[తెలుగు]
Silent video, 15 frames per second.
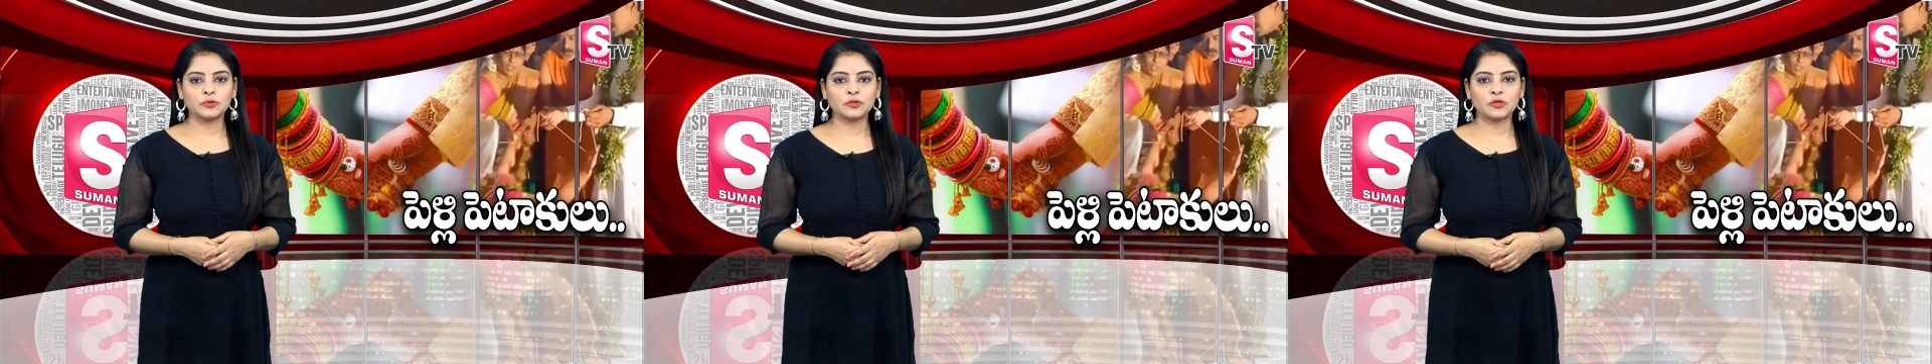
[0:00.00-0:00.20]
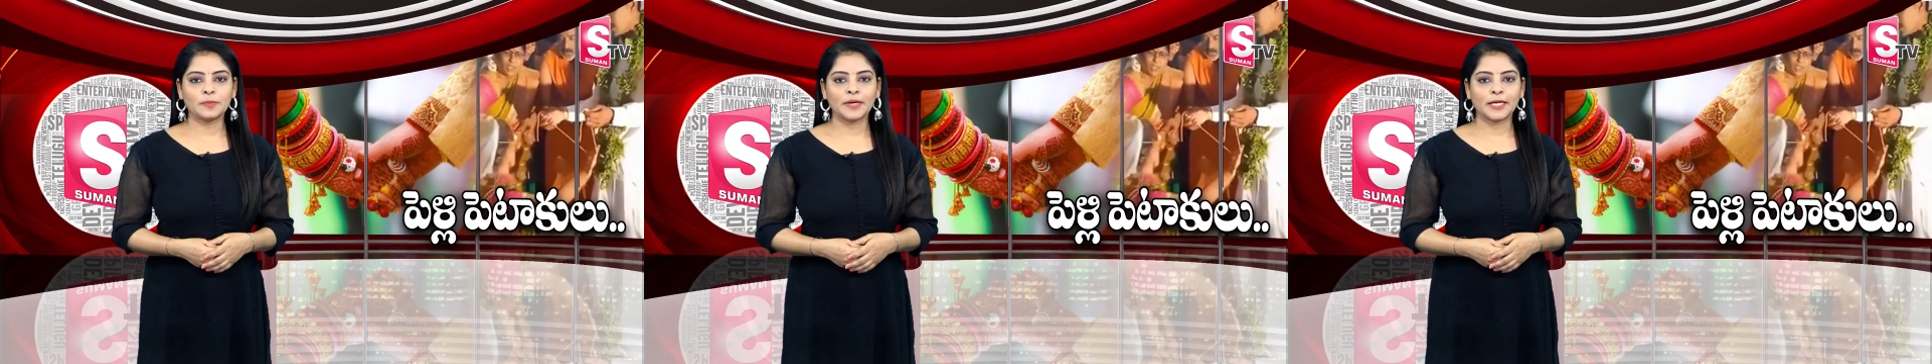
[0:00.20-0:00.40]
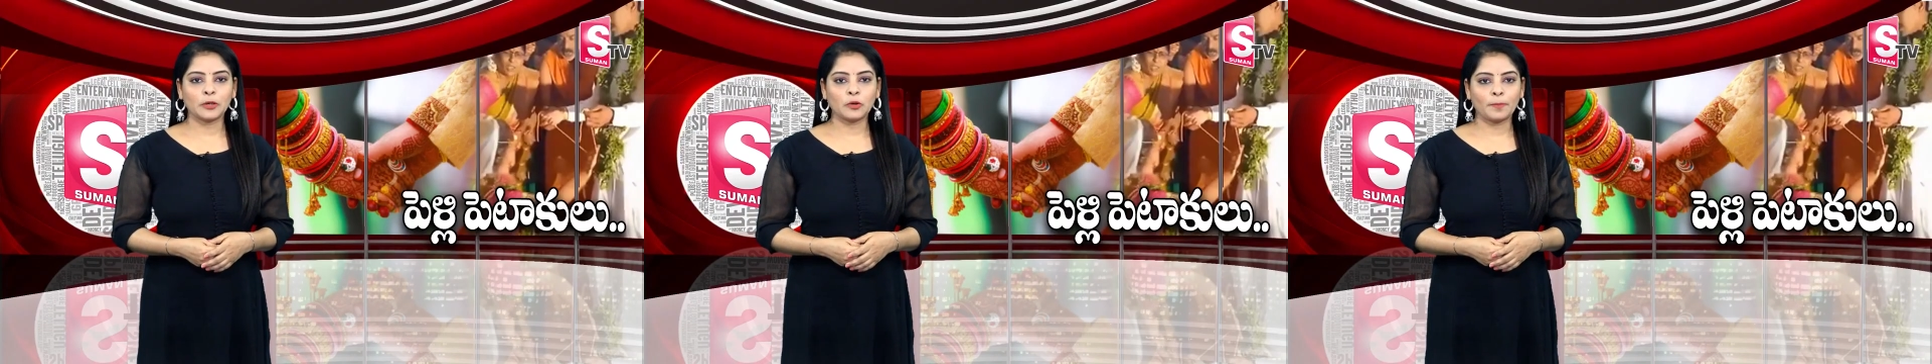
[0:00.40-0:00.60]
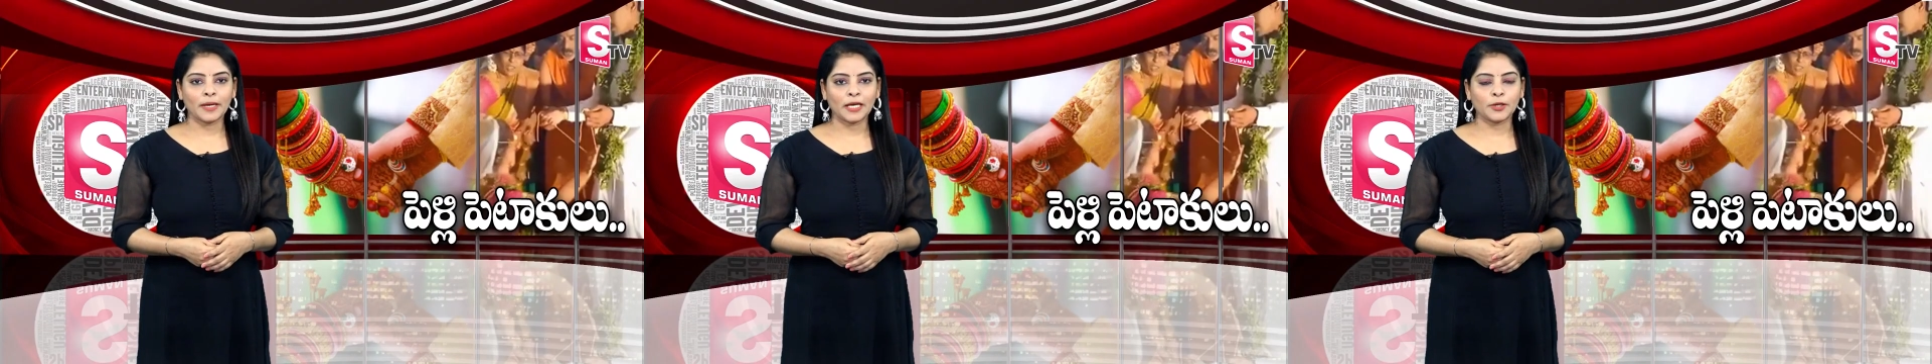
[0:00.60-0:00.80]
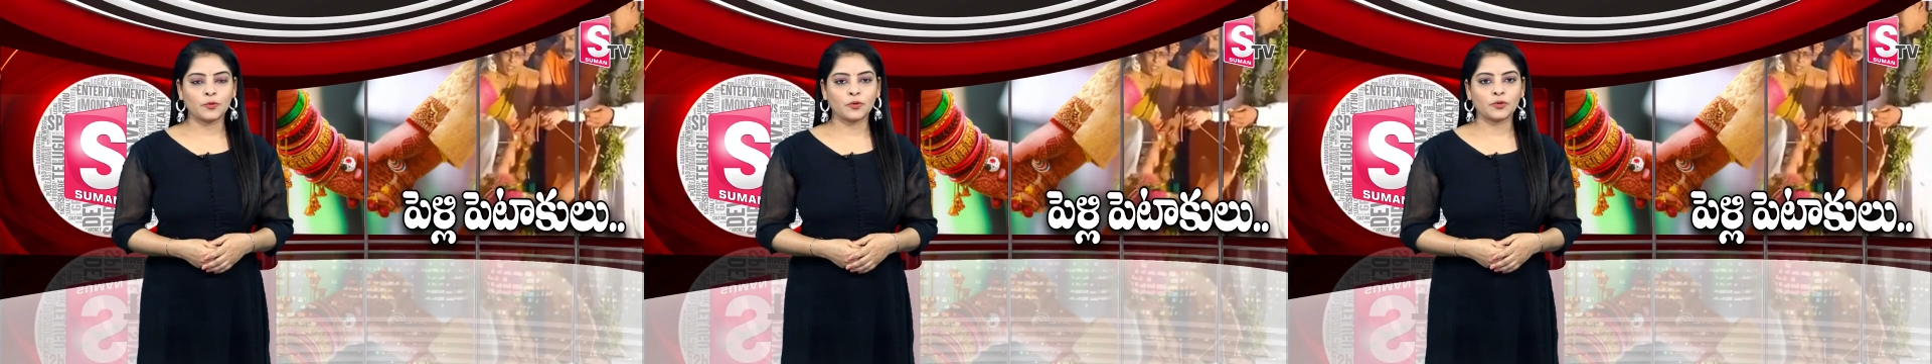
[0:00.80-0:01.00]
కూతురు మెడలో
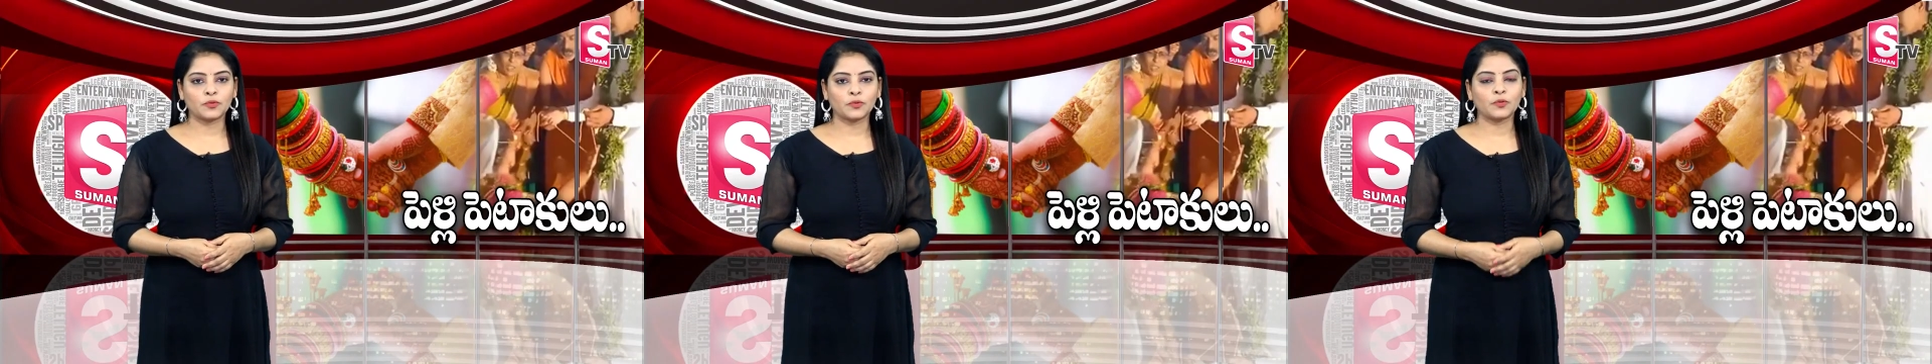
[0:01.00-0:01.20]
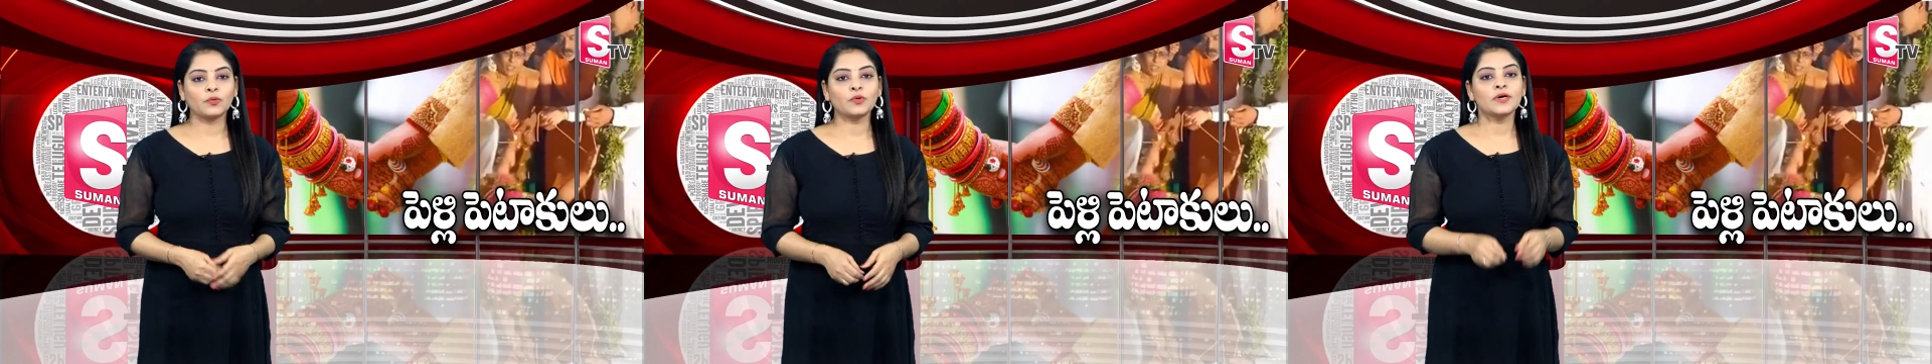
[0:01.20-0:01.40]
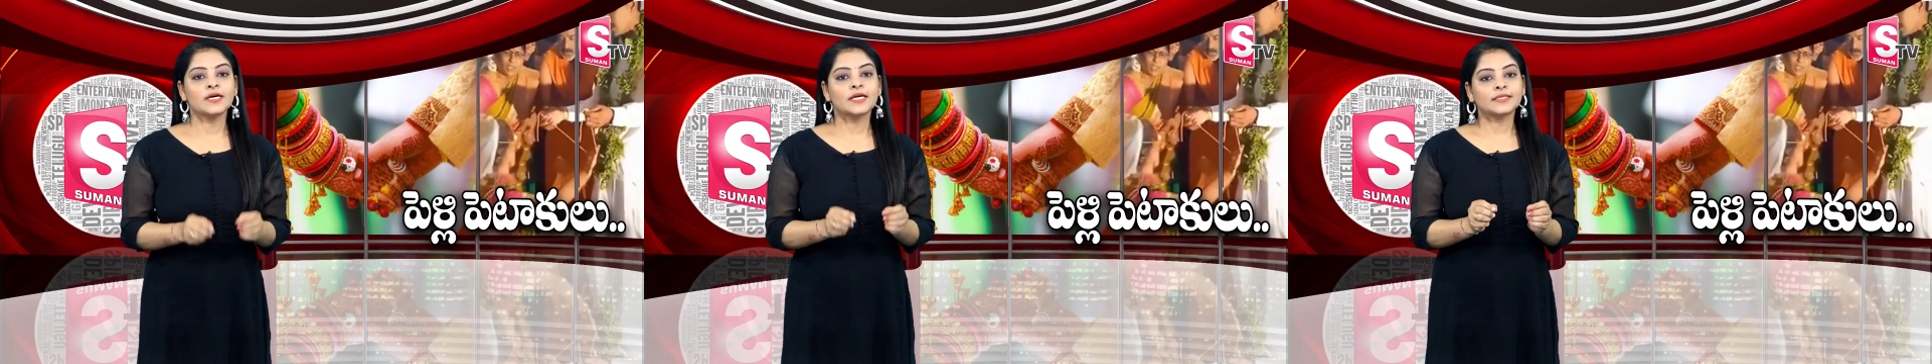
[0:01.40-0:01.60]
పెళ్లి కొడుకుకు